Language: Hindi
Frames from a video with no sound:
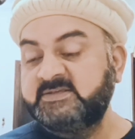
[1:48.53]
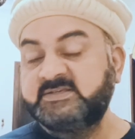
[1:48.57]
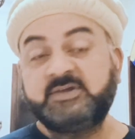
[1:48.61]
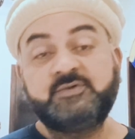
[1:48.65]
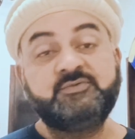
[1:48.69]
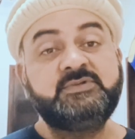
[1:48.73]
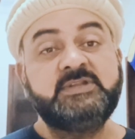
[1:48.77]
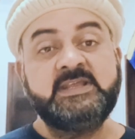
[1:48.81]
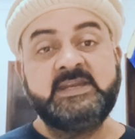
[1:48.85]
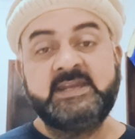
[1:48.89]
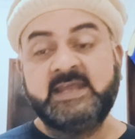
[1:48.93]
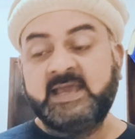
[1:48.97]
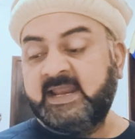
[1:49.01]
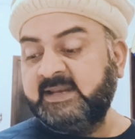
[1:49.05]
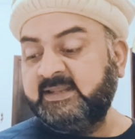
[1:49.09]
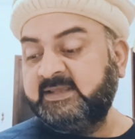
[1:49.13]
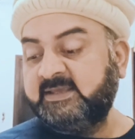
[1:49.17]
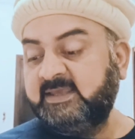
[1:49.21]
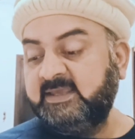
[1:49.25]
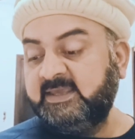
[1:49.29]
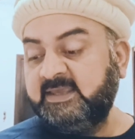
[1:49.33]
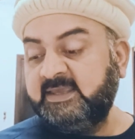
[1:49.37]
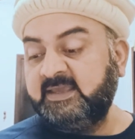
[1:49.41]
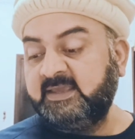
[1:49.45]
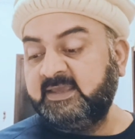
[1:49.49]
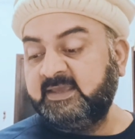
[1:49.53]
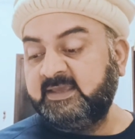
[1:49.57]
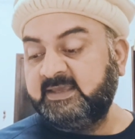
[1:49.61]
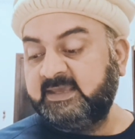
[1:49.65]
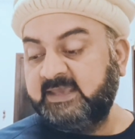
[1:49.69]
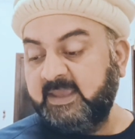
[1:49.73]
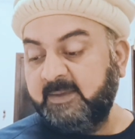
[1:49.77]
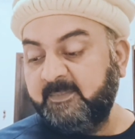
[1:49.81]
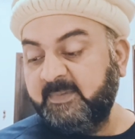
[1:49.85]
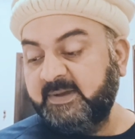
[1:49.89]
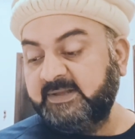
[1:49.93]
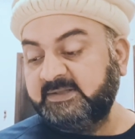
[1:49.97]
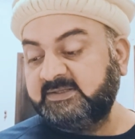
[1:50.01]
सऊदी रियाल की
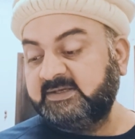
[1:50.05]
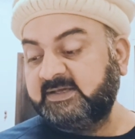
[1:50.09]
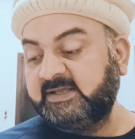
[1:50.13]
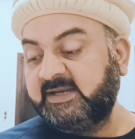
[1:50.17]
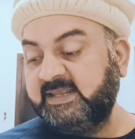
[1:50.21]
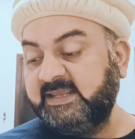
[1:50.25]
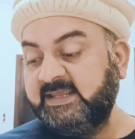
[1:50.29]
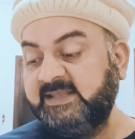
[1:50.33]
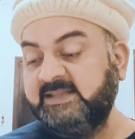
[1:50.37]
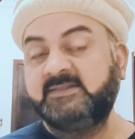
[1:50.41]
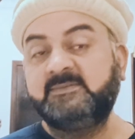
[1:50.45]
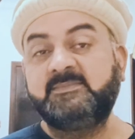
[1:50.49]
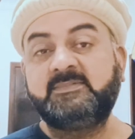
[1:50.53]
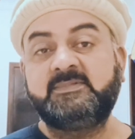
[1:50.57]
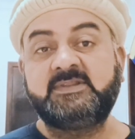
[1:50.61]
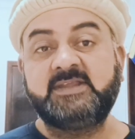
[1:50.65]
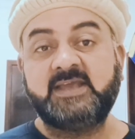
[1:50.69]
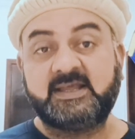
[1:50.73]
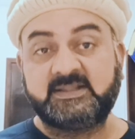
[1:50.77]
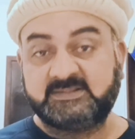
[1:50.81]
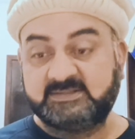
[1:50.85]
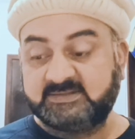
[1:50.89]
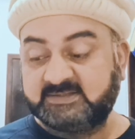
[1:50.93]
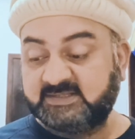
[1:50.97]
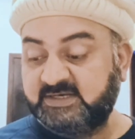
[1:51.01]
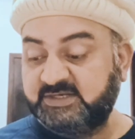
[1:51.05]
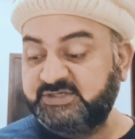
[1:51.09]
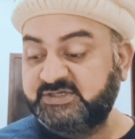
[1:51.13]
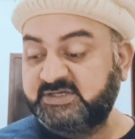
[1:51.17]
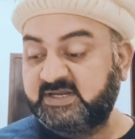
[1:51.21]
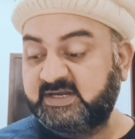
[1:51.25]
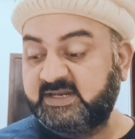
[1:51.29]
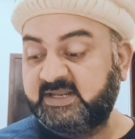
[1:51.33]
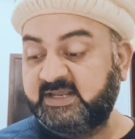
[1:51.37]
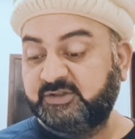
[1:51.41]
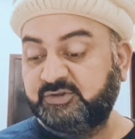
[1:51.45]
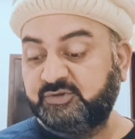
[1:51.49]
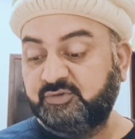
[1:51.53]
कीमत खरीद तिहत्तर
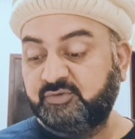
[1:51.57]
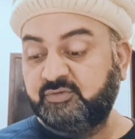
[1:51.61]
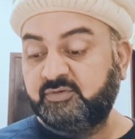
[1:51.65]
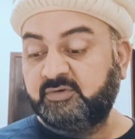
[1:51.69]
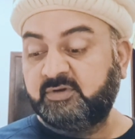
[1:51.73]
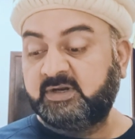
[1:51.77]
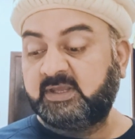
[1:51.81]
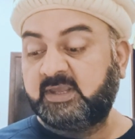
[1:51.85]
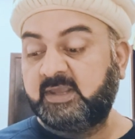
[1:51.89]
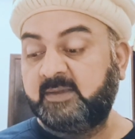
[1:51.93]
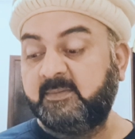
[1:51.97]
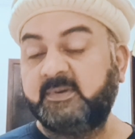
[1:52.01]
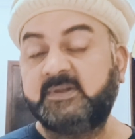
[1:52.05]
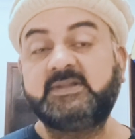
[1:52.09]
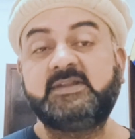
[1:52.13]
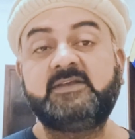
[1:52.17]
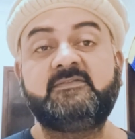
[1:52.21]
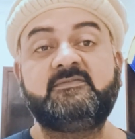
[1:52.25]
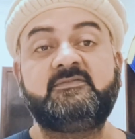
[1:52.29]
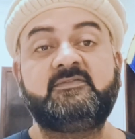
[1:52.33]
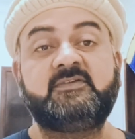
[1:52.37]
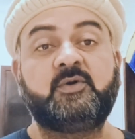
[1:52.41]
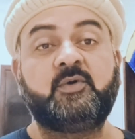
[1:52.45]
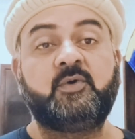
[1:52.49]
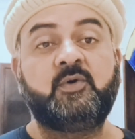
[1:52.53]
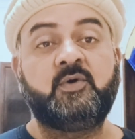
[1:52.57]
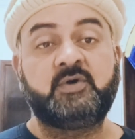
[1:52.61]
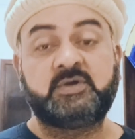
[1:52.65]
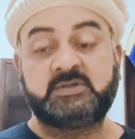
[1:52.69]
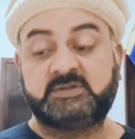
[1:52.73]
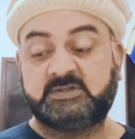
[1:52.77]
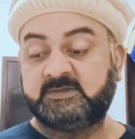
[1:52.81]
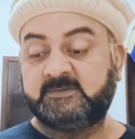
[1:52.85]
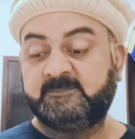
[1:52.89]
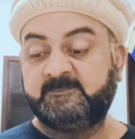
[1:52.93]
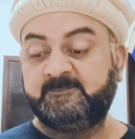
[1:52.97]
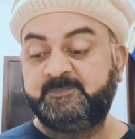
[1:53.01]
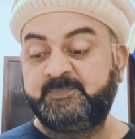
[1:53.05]
इशारिया दो और कीमत
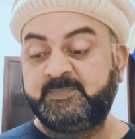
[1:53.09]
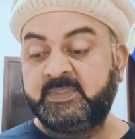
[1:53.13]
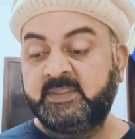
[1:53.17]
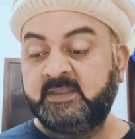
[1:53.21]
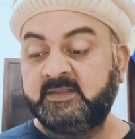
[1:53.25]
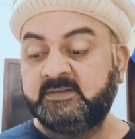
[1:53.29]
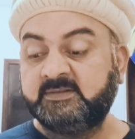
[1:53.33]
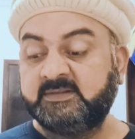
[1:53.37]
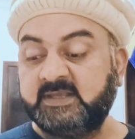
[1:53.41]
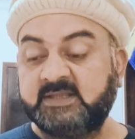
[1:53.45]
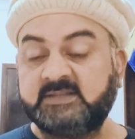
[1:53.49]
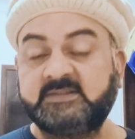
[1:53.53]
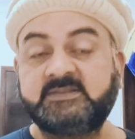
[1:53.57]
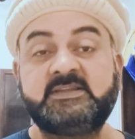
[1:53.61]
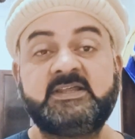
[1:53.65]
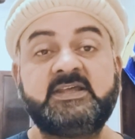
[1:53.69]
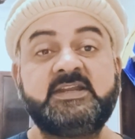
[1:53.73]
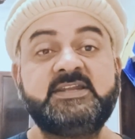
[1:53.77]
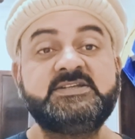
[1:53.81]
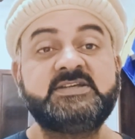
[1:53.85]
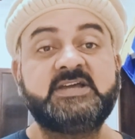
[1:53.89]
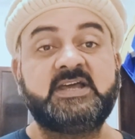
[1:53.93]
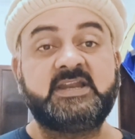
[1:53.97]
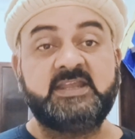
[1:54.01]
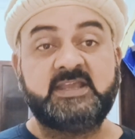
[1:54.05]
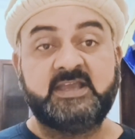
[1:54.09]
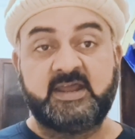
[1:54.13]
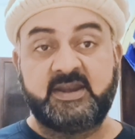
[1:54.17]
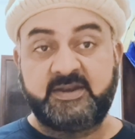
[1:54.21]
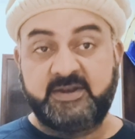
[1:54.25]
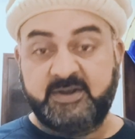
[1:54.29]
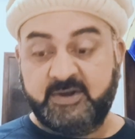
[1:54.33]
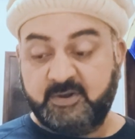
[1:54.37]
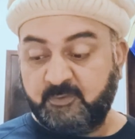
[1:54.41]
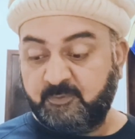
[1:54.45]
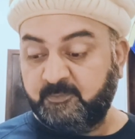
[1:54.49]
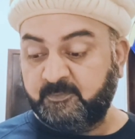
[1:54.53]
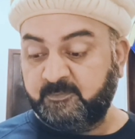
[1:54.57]
फरोख्त तिहत्तर इशारिया
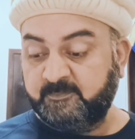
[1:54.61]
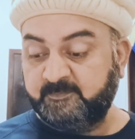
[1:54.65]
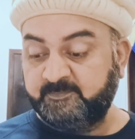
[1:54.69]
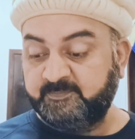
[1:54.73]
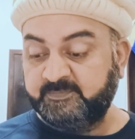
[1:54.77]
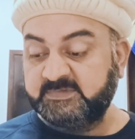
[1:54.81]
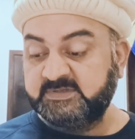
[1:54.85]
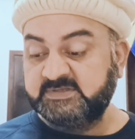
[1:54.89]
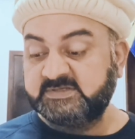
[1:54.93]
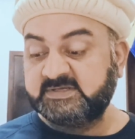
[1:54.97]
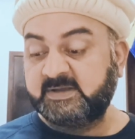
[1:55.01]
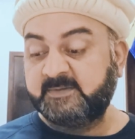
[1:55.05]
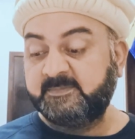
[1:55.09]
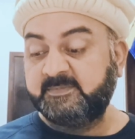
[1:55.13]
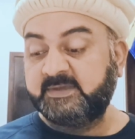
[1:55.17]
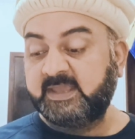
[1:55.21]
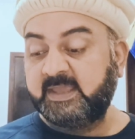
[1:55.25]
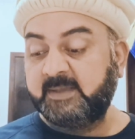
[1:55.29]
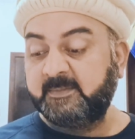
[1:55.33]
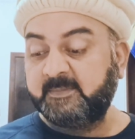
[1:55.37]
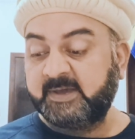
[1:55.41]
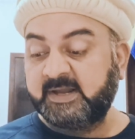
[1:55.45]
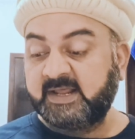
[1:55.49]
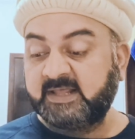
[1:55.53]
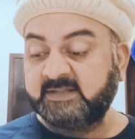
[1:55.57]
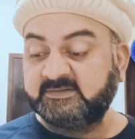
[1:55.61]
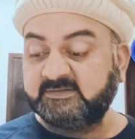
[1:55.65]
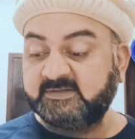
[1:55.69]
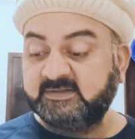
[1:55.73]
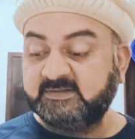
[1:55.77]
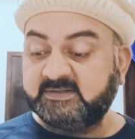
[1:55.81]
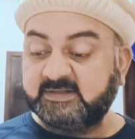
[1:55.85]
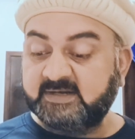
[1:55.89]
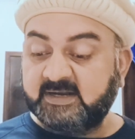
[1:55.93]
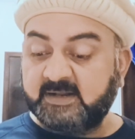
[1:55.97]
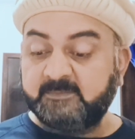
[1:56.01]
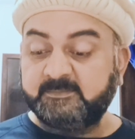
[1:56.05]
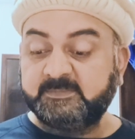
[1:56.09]
नौ जबकि इमाराती
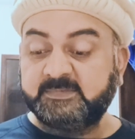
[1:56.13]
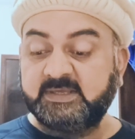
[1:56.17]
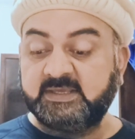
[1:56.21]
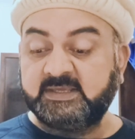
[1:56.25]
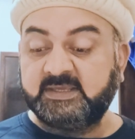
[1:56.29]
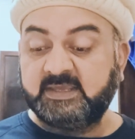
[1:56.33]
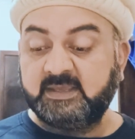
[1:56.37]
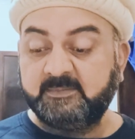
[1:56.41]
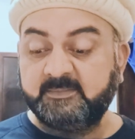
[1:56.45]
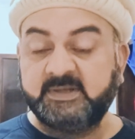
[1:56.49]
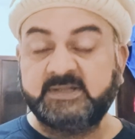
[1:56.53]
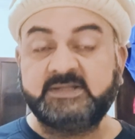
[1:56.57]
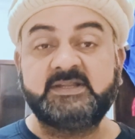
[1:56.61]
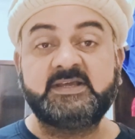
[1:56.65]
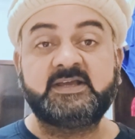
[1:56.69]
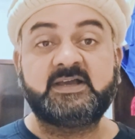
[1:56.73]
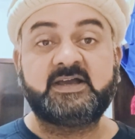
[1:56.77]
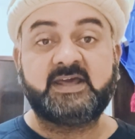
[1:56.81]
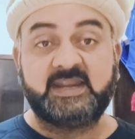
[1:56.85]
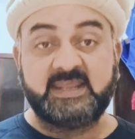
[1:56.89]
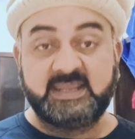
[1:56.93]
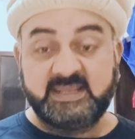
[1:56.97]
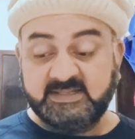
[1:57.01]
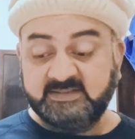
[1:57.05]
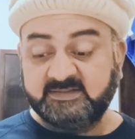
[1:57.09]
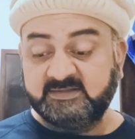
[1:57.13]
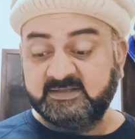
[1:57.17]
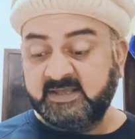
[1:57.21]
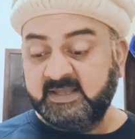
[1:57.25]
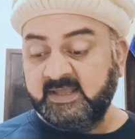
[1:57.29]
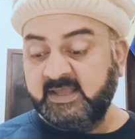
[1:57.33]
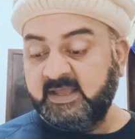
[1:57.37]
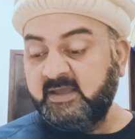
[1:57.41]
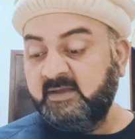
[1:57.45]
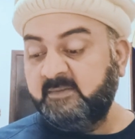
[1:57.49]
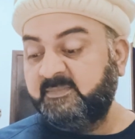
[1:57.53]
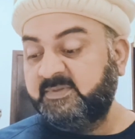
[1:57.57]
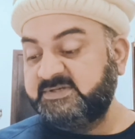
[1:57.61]
दिरहम की कीमत खरीद
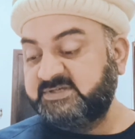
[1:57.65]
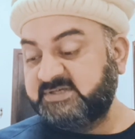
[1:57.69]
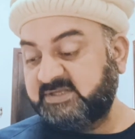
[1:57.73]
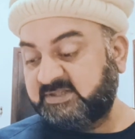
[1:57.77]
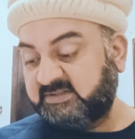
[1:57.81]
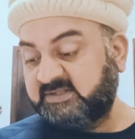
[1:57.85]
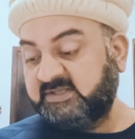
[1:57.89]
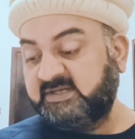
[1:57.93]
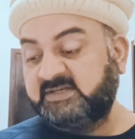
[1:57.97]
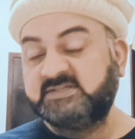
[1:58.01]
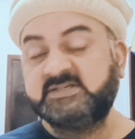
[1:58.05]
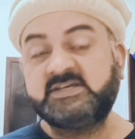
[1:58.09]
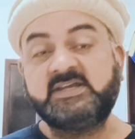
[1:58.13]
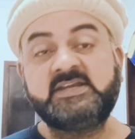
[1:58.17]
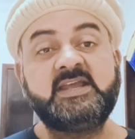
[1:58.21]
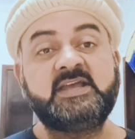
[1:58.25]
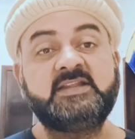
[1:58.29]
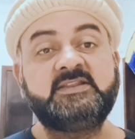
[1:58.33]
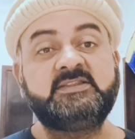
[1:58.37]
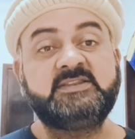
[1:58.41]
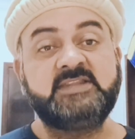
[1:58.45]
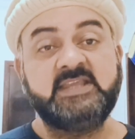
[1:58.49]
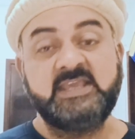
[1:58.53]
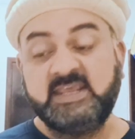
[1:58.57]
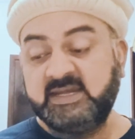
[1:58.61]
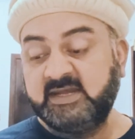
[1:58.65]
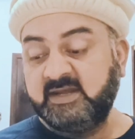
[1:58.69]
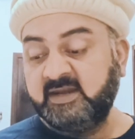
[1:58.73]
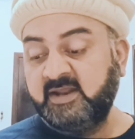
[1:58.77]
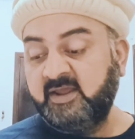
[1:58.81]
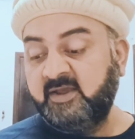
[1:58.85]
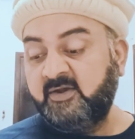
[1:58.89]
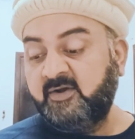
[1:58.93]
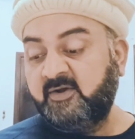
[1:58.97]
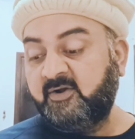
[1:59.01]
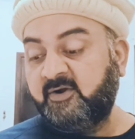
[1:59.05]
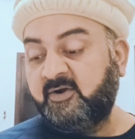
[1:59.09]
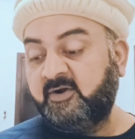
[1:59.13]
पचहत्तर इशारिया तीन
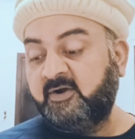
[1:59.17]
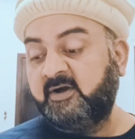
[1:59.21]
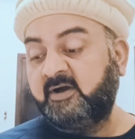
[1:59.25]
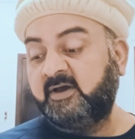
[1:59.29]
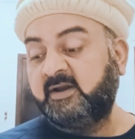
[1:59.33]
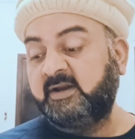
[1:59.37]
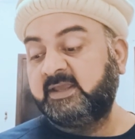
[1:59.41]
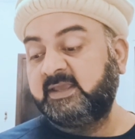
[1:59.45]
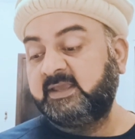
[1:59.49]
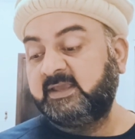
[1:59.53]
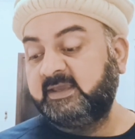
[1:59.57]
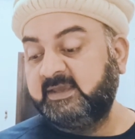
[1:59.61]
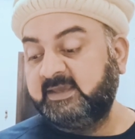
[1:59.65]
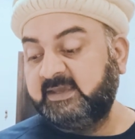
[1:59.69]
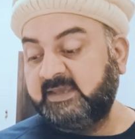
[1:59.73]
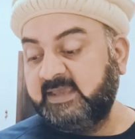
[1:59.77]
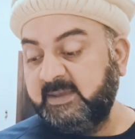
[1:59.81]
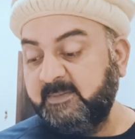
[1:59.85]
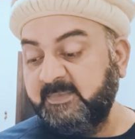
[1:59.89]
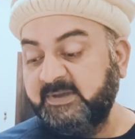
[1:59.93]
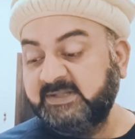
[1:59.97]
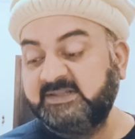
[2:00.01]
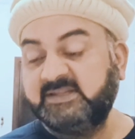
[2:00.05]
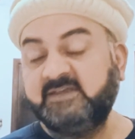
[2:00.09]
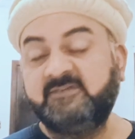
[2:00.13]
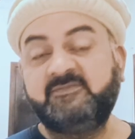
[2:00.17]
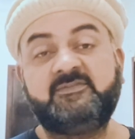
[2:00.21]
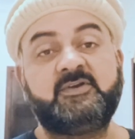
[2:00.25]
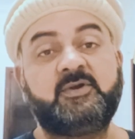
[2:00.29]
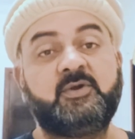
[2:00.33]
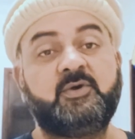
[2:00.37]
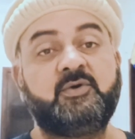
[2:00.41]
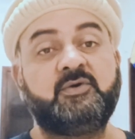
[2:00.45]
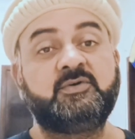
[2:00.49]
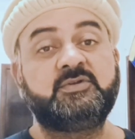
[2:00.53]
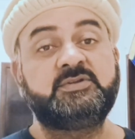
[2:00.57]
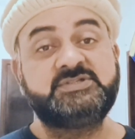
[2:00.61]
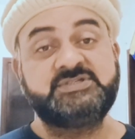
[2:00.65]
और कीमत
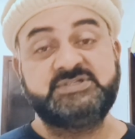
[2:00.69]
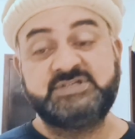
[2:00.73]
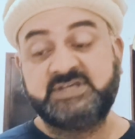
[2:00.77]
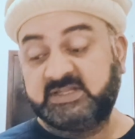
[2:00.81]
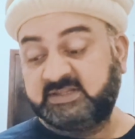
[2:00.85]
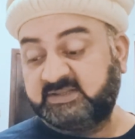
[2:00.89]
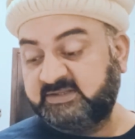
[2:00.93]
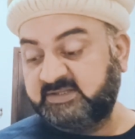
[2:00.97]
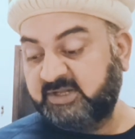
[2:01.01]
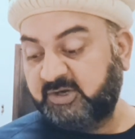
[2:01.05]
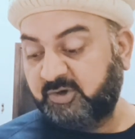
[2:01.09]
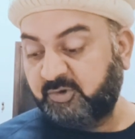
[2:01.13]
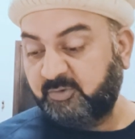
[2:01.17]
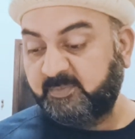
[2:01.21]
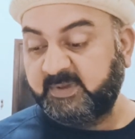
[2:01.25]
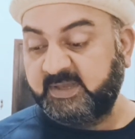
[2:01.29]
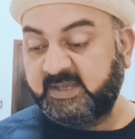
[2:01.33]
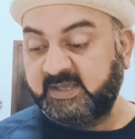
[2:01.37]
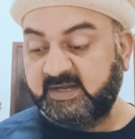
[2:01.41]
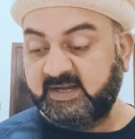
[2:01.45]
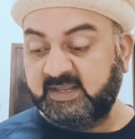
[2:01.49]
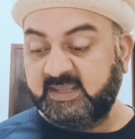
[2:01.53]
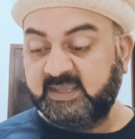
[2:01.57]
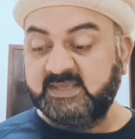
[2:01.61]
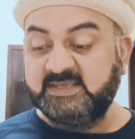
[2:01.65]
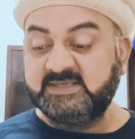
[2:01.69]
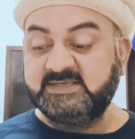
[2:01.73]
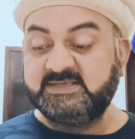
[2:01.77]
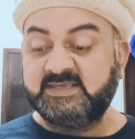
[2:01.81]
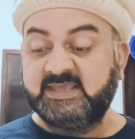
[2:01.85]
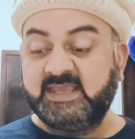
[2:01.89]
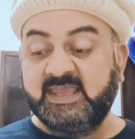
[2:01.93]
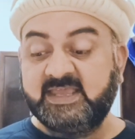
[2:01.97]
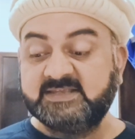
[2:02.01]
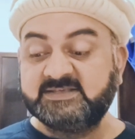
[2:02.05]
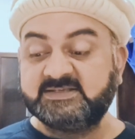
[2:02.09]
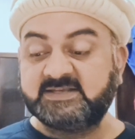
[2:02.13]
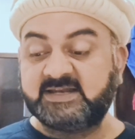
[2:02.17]
फरोख छिहत्तर रुपये रही
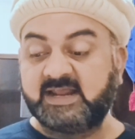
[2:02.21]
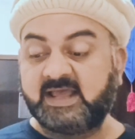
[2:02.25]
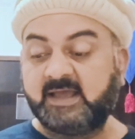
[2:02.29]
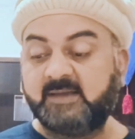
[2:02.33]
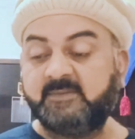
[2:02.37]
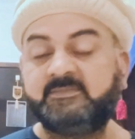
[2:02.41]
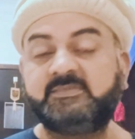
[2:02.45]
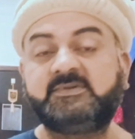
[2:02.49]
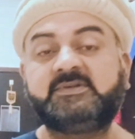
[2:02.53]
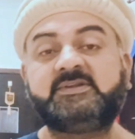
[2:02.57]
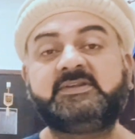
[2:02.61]
ये जनाब